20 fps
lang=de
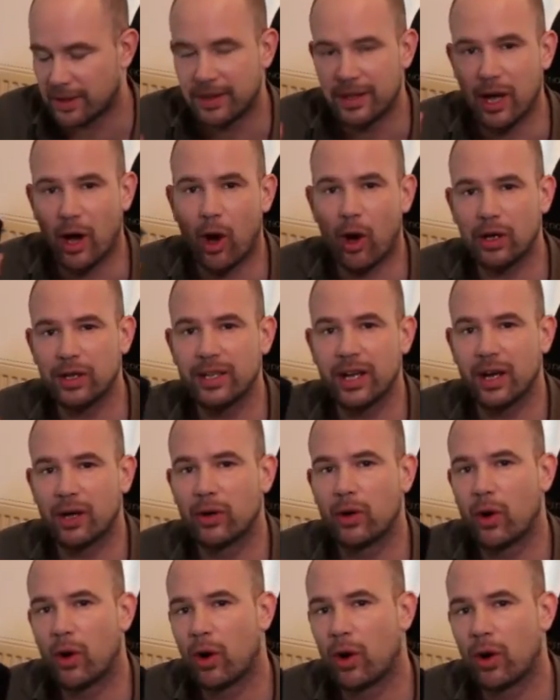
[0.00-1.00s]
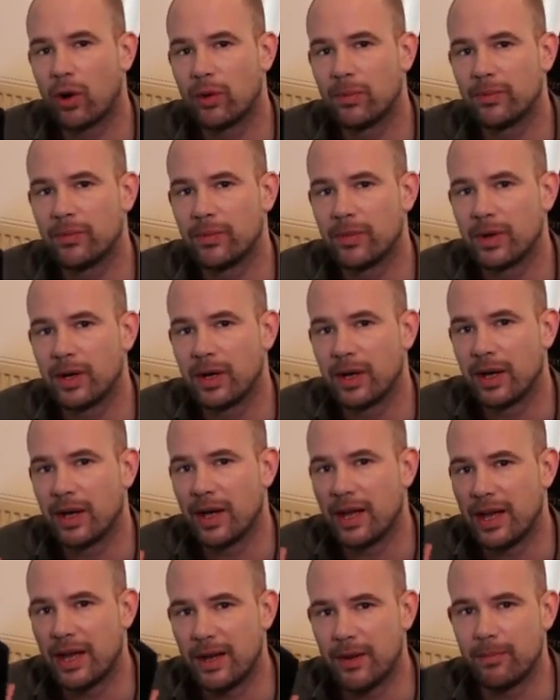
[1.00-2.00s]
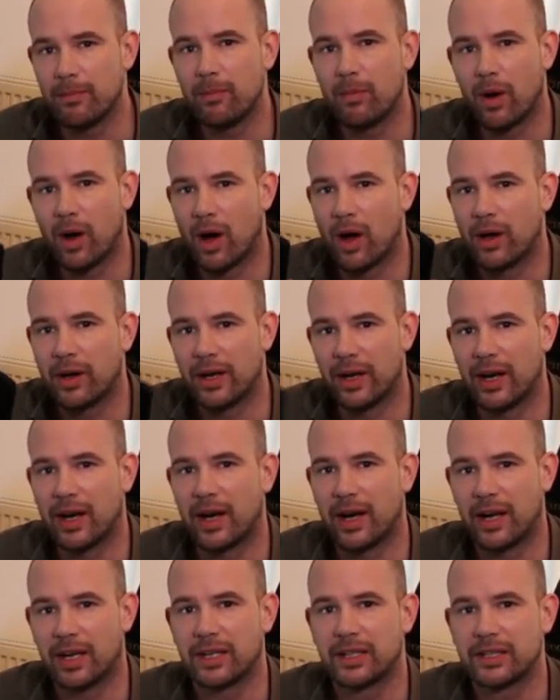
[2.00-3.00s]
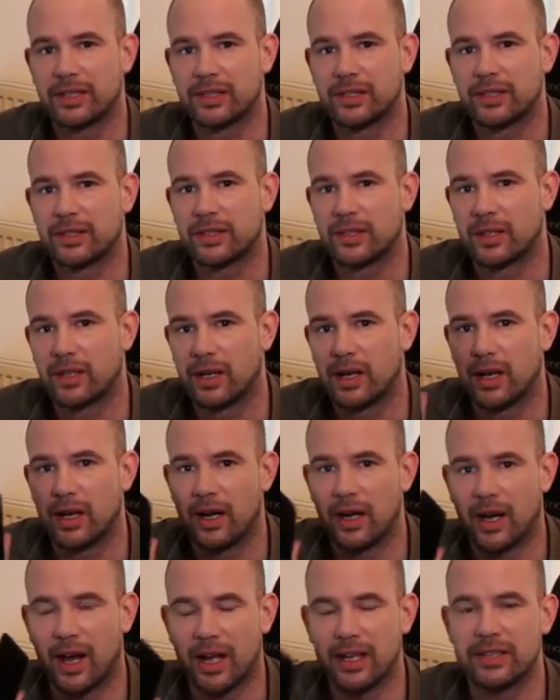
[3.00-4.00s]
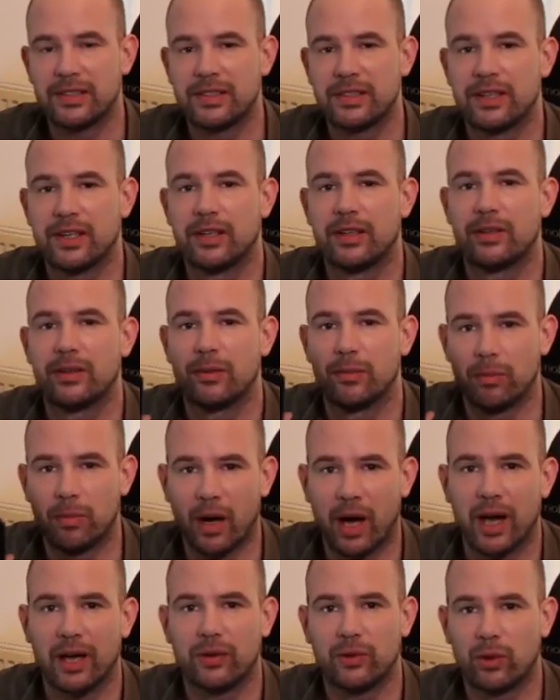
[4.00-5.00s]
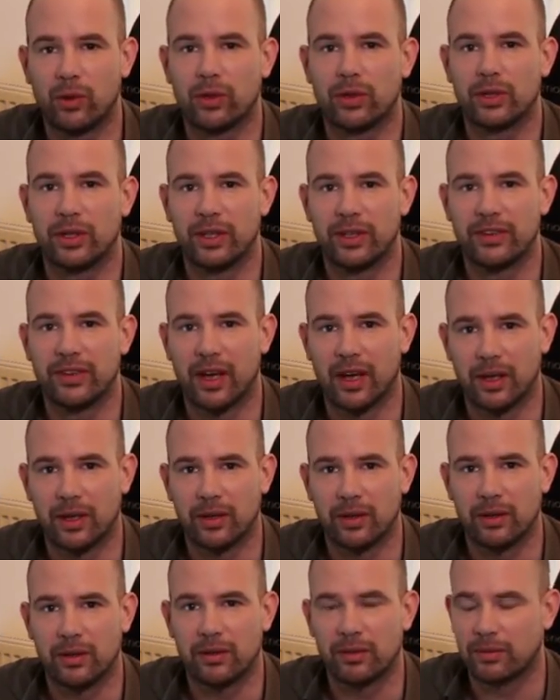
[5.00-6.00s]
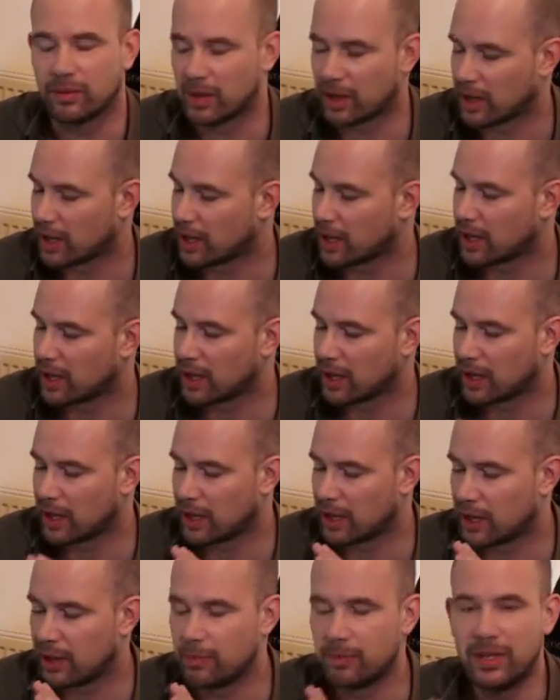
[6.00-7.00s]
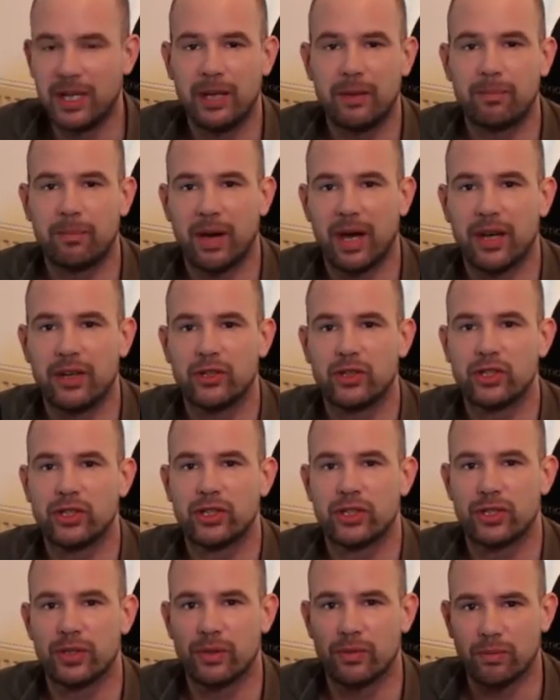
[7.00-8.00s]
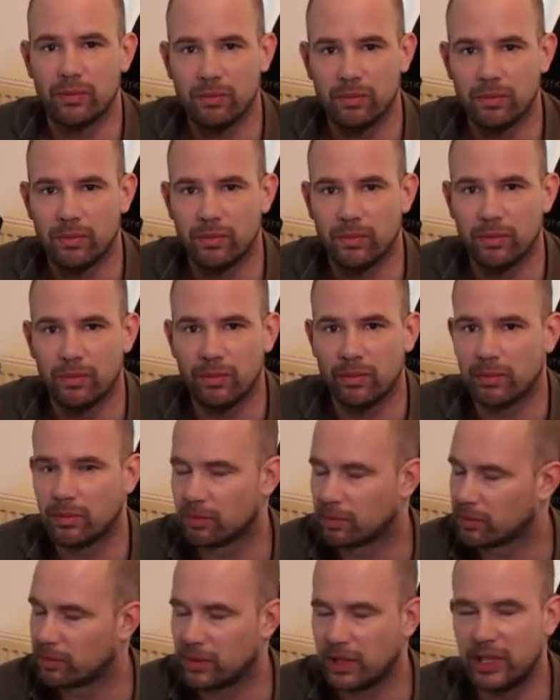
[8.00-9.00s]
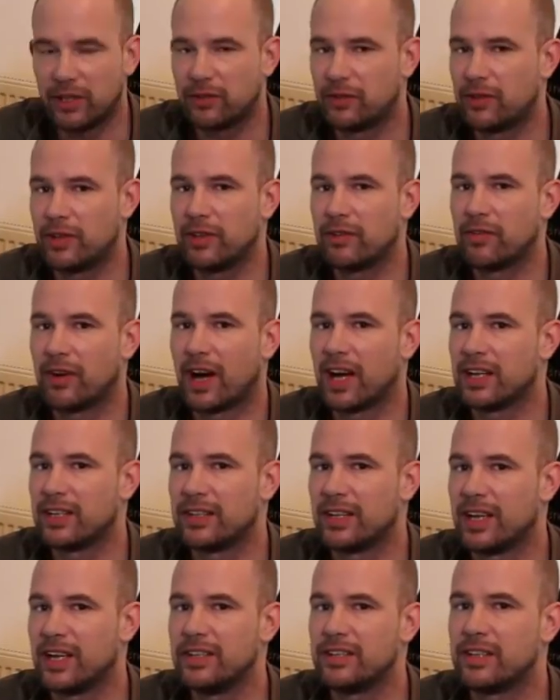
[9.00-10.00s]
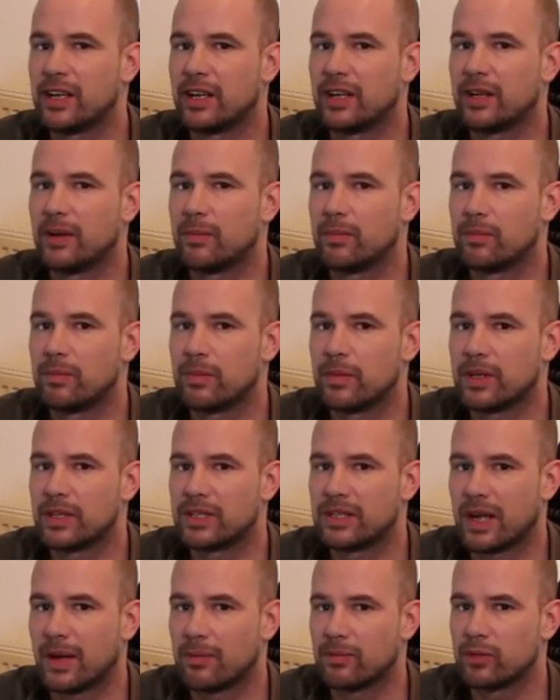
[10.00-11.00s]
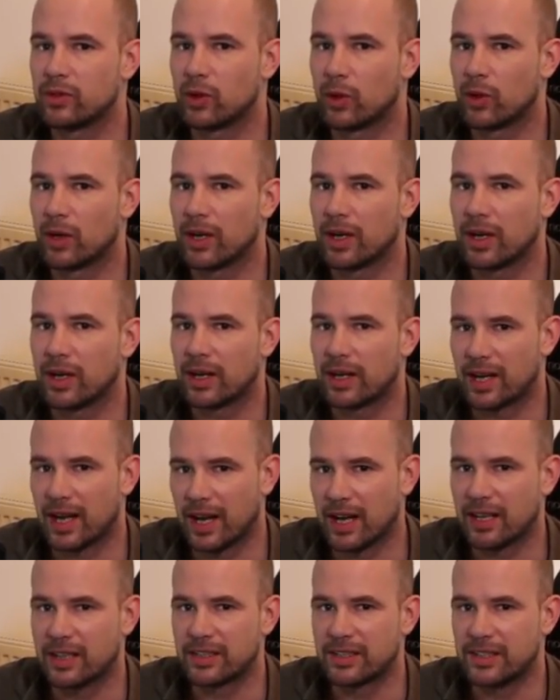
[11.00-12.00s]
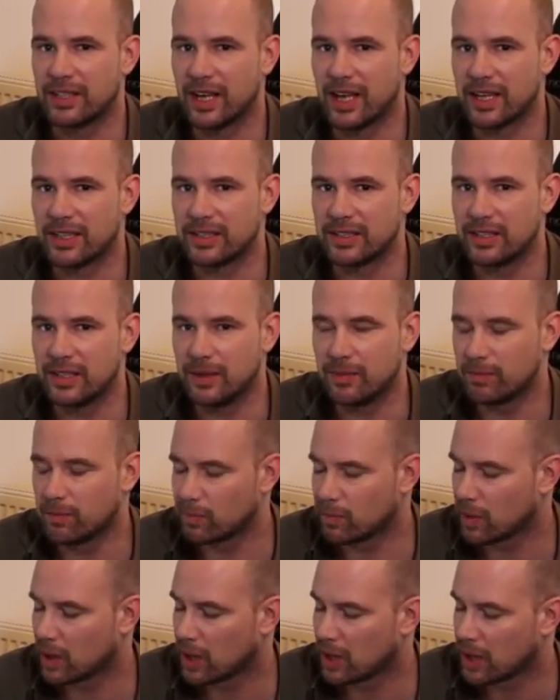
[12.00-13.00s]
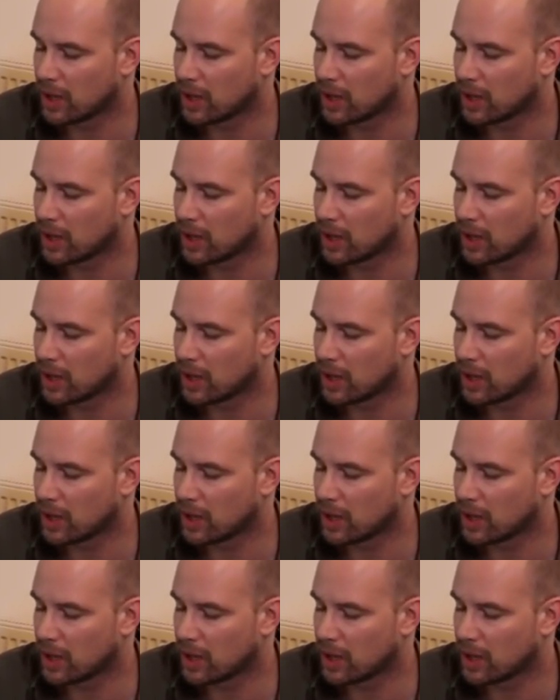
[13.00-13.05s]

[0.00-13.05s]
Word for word: Der Octa-Core im Honor 8 leistet beeindruckende Sachen im Geekbench nicht viel weit hinter dem Samsung Galaxy S7.